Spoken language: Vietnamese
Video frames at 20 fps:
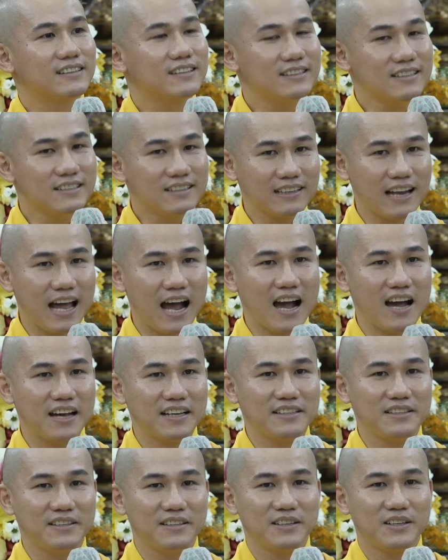tương
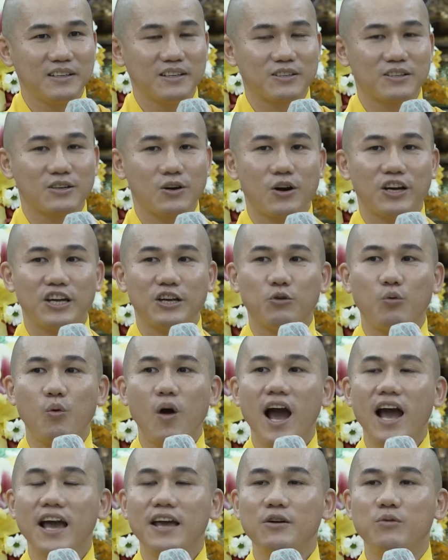lai, rồi
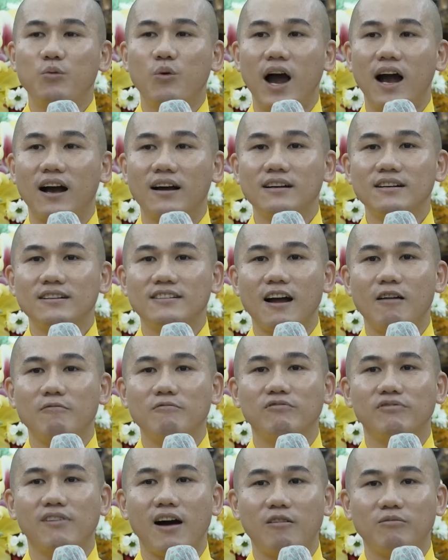quay quẩn
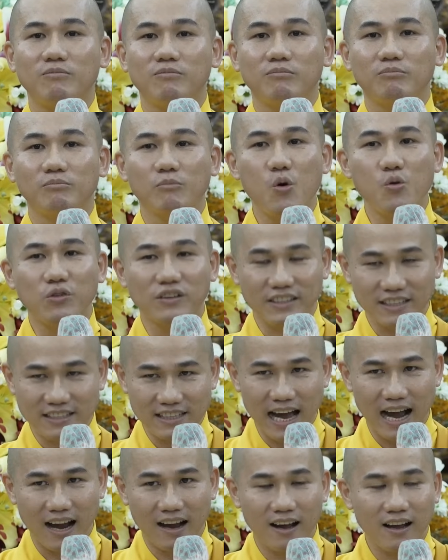trong vòng bùn
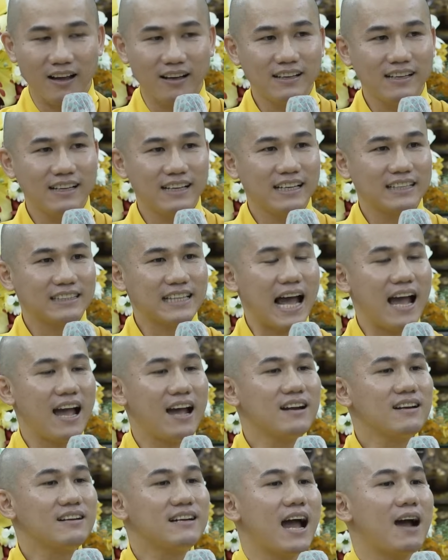dặn,
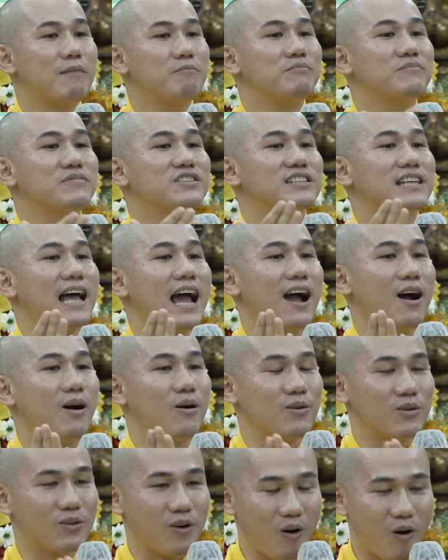tháng năm
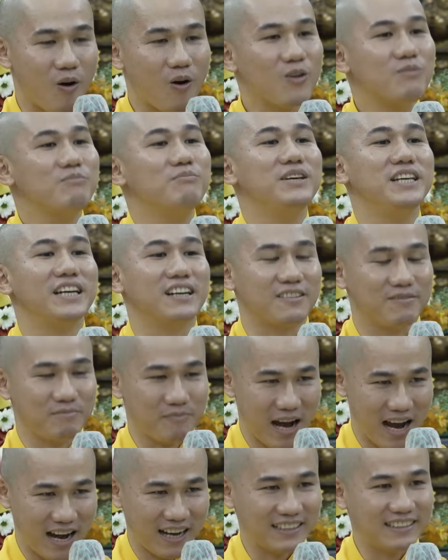xào khổ miệt
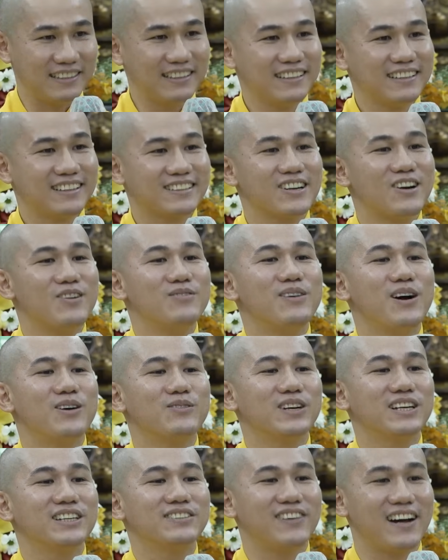mài. Đúng
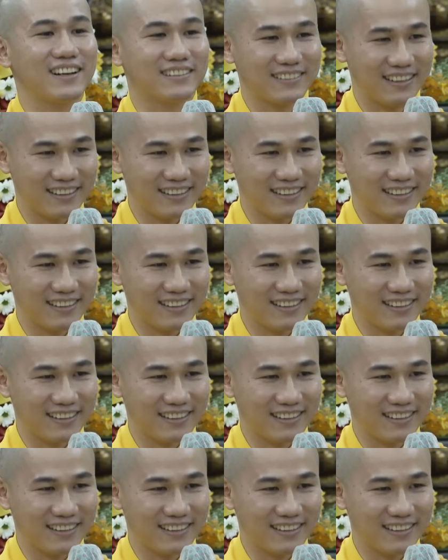không quý Phật